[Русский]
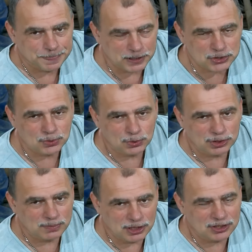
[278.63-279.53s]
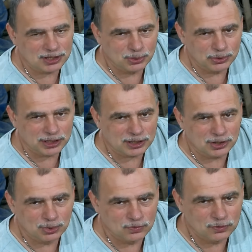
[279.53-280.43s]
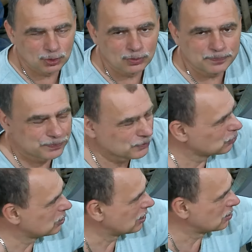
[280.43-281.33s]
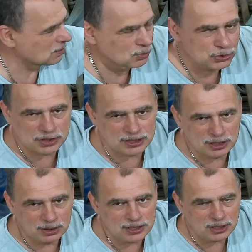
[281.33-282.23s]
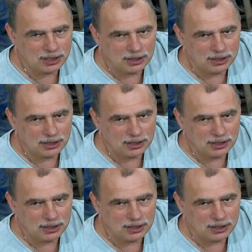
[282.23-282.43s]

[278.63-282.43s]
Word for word: Так что вот, имейте такую картину в виду. Вот так это можно сделать.